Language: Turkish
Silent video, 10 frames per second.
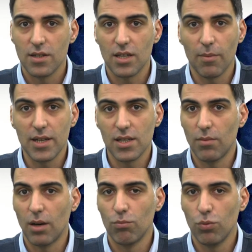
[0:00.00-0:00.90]
Zaman
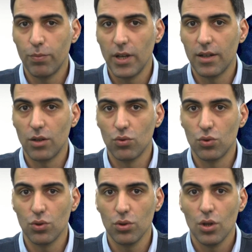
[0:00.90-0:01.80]
zaman bu plana
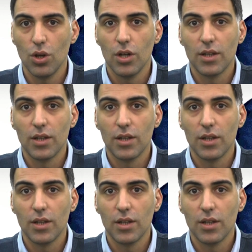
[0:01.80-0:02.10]
uygun